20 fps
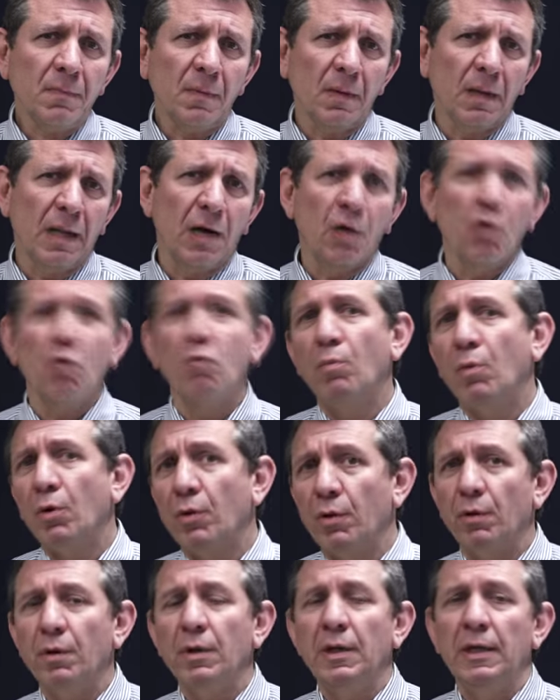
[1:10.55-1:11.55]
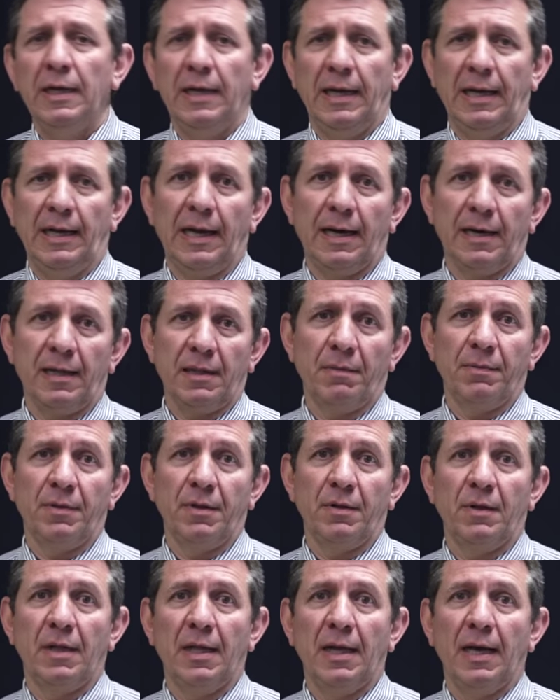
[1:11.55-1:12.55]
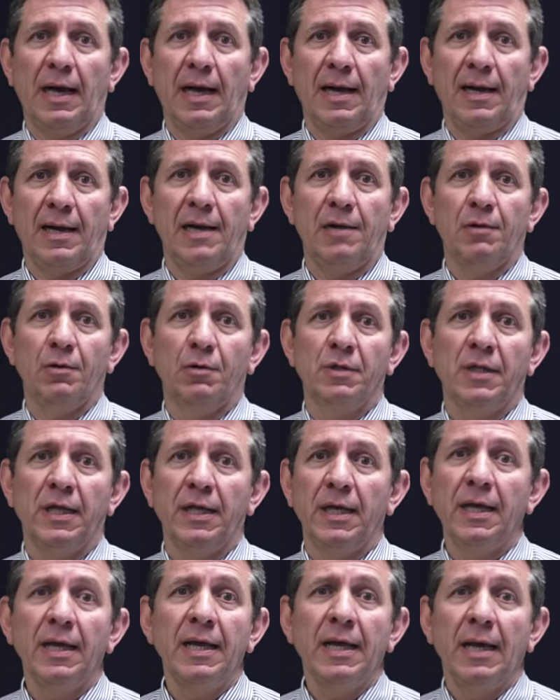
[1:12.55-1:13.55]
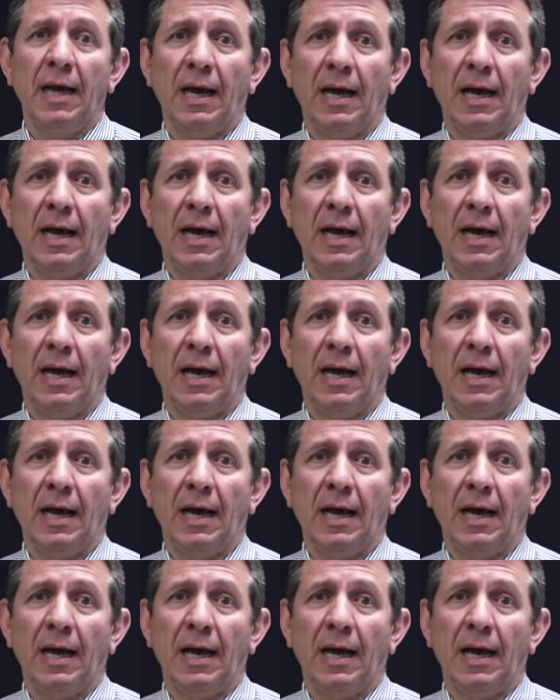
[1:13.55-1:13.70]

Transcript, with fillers: de algún modo en la recepción de Arnaldo Otegui